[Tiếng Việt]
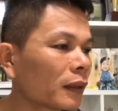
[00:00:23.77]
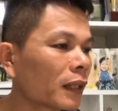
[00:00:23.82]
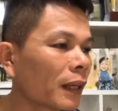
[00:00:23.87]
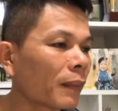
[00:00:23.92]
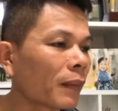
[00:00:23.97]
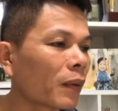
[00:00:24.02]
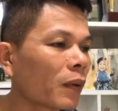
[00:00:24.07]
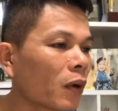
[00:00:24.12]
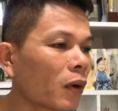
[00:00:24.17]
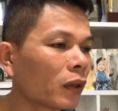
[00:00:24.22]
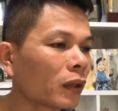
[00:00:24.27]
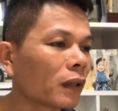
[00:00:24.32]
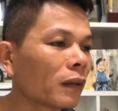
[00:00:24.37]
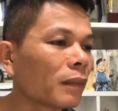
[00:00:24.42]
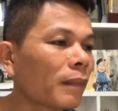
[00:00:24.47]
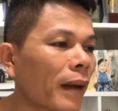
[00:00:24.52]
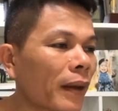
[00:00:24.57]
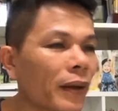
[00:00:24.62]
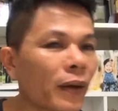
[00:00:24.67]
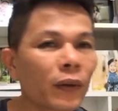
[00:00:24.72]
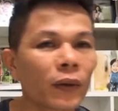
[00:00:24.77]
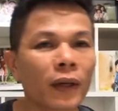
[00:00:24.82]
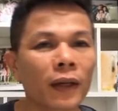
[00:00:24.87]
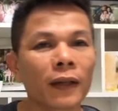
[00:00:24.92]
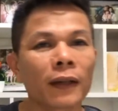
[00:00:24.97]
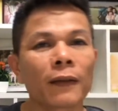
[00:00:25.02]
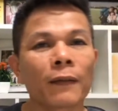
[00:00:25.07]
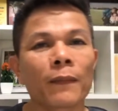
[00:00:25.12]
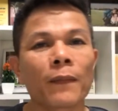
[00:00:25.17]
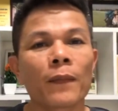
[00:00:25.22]
xem đồng hồ thử bao nhiêu
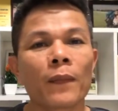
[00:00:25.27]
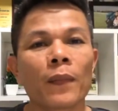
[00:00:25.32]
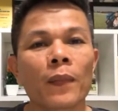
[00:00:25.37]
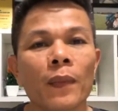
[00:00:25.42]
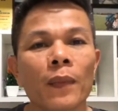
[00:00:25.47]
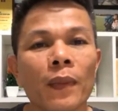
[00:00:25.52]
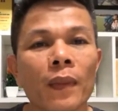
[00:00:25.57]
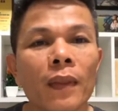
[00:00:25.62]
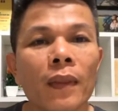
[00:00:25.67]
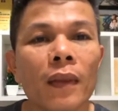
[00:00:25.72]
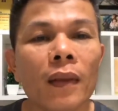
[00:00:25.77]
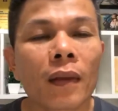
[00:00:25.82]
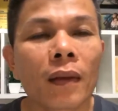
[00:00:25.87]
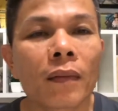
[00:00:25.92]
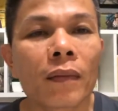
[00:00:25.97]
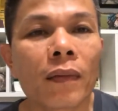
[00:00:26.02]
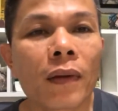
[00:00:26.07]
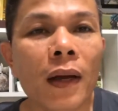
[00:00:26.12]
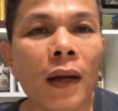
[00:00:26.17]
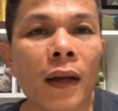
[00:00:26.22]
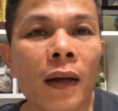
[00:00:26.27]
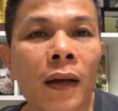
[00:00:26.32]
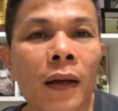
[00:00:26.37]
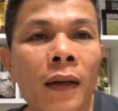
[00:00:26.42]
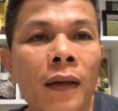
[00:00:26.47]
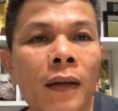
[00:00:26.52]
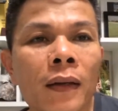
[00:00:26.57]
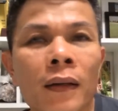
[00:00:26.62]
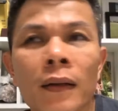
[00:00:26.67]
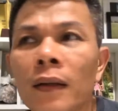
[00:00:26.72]
rồi
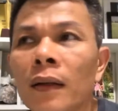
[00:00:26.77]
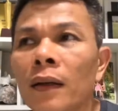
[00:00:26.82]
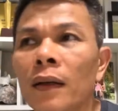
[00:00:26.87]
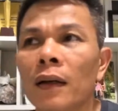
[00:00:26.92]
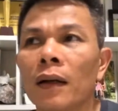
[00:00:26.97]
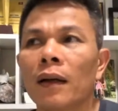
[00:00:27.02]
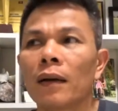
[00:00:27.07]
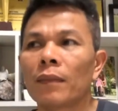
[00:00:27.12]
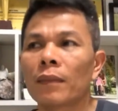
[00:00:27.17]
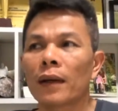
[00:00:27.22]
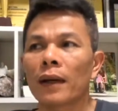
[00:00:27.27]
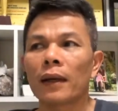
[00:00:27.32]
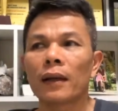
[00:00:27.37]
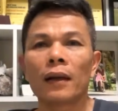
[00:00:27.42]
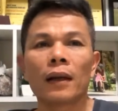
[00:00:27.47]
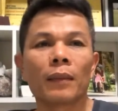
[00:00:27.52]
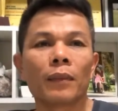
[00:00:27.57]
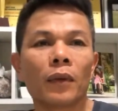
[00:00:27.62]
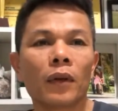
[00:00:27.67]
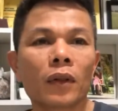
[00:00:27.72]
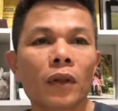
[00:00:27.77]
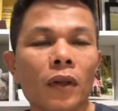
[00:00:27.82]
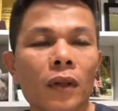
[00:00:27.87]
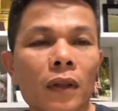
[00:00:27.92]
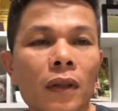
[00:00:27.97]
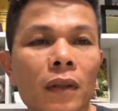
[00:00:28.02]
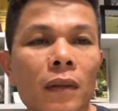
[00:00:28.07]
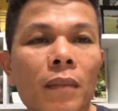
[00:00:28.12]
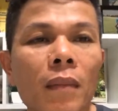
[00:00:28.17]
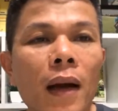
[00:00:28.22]
và hôm nay là buổi
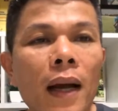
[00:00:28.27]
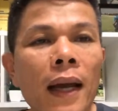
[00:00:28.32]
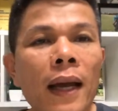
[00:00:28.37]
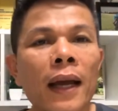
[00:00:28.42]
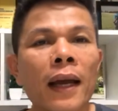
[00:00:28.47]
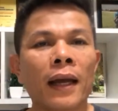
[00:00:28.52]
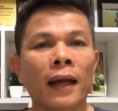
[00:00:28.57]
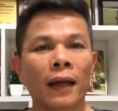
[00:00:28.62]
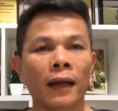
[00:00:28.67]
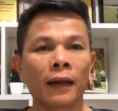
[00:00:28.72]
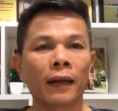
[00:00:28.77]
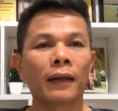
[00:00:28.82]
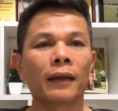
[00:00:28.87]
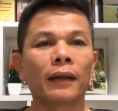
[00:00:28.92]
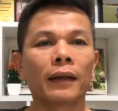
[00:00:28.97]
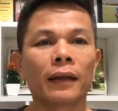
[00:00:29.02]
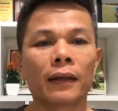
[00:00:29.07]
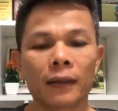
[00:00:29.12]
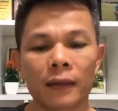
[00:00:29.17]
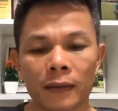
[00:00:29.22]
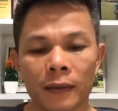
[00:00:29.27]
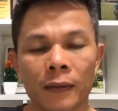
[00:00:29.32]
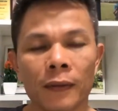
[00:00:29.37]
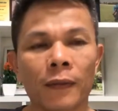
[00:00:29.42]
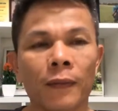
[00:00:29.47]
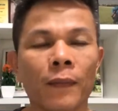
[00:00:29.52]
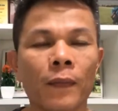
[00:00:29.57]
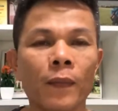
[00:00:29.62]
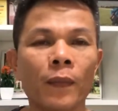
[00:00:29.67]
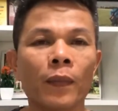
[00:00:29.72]
tối thứ ba
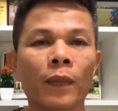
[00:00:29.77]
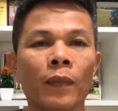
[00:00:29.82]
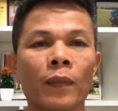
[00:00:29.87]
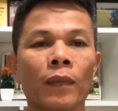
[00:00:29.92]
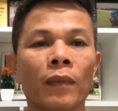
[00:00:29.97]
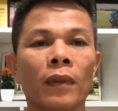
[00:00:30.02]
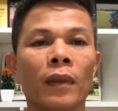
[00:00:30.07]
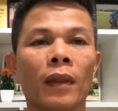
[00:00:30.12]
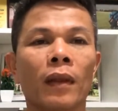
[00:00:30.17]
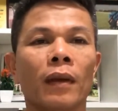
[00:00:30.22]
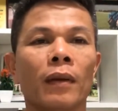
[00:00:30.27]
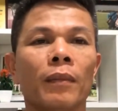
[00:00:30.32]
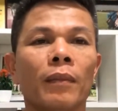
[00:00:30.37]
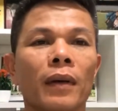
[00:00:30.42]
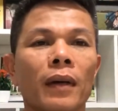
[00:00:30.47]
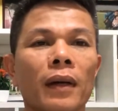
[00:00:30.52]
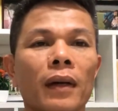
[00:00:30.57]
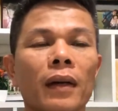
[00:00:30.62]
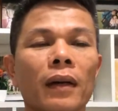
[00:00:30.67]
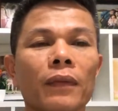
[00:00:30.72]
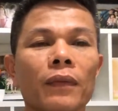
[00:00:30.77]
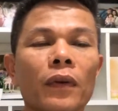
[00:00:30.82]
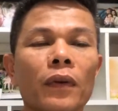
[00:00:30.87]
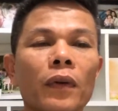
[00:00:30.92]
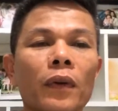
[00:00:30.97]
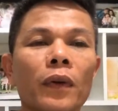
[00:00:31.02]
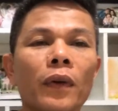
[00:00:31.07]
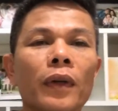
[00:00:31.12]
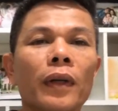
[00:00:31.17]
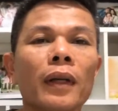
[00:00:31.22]
à, mình rất là
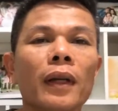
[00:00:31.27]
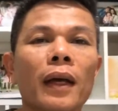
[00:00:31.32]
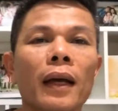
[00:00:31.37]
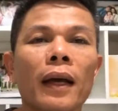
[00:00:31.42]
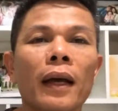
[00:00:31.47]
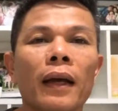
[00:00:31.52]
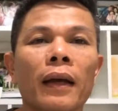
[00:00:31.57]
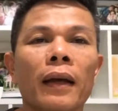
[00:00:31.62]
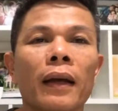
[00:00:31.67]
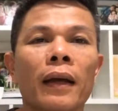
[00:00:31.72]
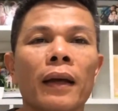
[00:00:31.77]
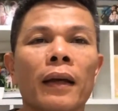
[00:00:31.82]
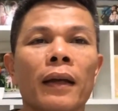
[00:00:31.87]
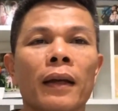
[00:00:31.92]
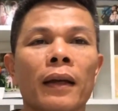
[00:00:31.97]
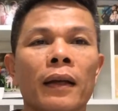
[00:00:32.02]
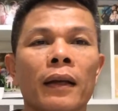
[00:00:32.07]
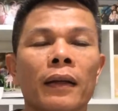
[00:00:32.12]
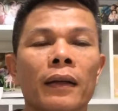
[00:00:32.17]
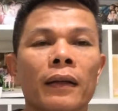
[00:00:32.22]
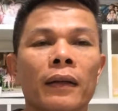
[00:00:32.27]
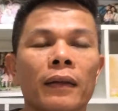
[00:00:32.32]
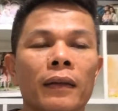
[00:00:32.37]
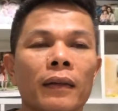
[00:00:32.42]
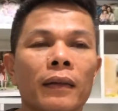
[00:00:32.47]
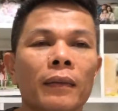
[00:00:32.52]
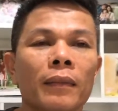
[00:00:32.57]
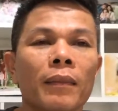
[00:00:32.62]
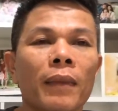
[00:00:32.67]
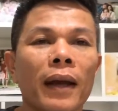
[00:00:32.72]
vui là
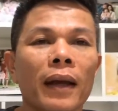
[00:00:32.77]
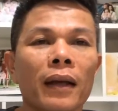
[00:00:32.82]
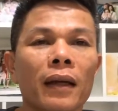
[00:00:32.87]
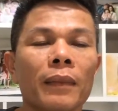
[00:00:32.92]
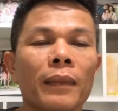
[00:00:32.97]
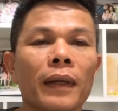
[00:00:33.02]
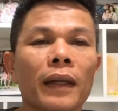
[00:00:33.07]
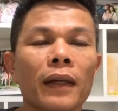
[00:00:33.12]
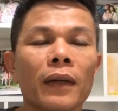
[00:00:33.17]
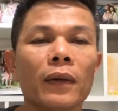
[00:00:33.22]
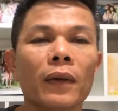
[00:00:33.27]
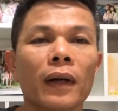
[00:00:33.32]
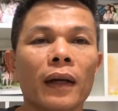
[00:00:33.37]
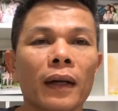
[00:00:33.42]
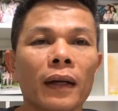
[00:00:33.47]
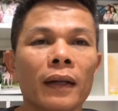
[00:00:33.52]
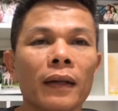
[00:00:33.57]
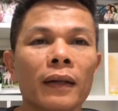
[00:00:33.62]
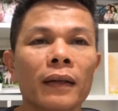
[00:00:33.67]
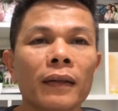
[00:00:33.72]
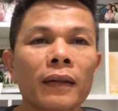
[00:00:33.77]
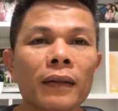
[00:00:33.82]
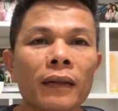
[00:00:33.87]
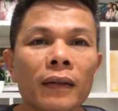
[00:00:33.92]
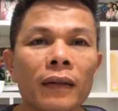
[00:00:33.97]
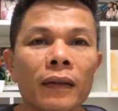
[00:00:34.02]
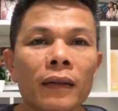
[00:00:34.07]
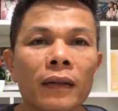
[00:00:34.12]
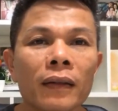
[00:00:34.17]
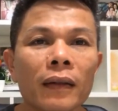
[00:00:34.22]
bạn hơi bị yếu hả
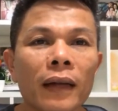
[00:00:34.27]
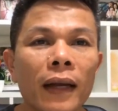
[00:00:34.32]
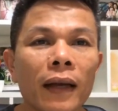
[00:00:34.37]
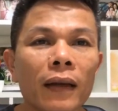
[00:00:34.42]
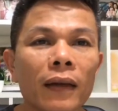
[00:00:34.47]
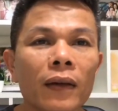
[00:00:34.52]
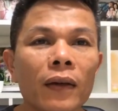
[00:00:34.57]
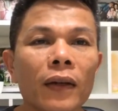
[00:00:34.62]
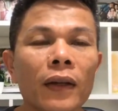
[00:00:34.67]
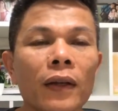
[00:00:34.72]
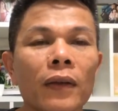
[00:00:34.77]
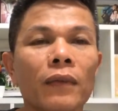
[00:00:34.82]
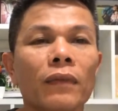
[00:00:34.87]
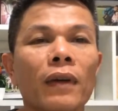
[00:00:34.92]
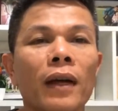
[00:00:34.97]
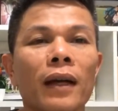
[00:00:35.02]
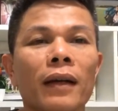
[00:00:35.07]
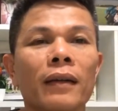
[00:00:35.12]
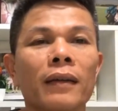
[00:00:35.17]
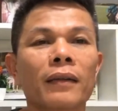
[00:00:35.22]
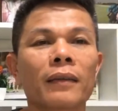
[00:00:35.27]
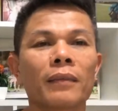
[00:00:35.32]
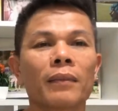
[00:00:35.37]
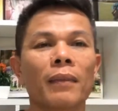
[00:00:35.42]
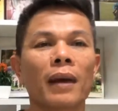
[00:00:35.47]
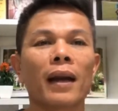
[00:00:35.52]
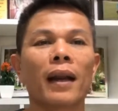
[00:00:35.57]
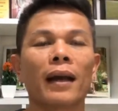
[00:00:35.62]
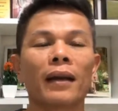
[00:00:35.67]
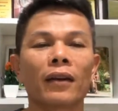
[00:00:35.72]
đang có nói yếu vâng
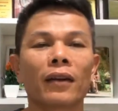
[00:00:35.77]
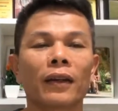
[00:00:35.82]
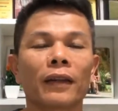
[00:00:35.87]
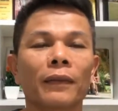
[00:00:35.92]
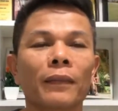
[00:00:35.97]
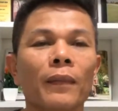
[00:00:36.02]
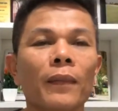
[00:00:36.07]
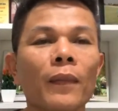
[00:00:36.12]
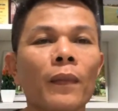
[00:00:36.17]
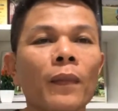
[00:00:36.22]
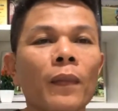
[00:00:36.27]
mạnh lại rồi